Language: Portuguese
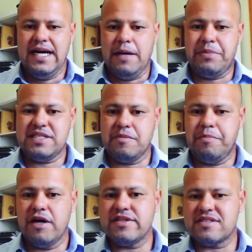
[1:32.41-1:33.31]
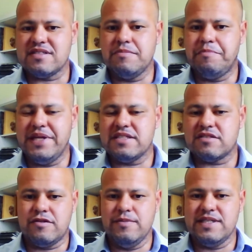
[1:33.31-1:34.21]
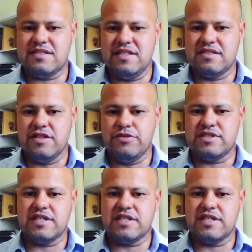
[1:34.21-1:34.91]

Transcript: A principal dessas empresas comercializadoras